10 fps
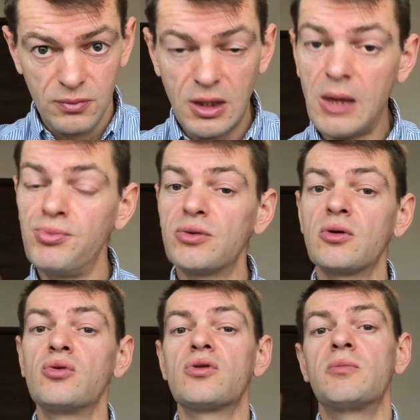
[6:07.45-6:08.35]
Et puisque
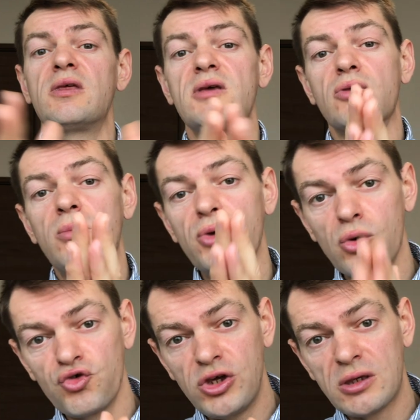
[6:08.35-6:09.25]
nous sommes des êtres
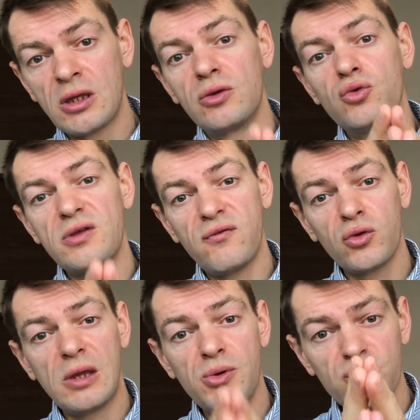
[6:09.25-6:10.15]
biologiques, nous avons
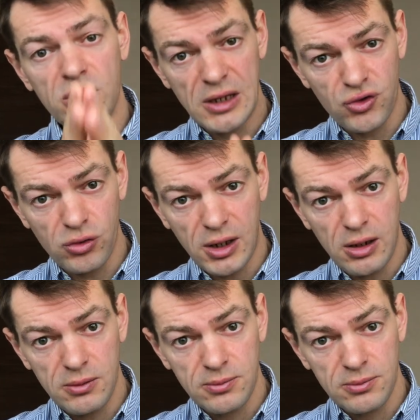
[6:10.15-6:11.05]
des besoins naturels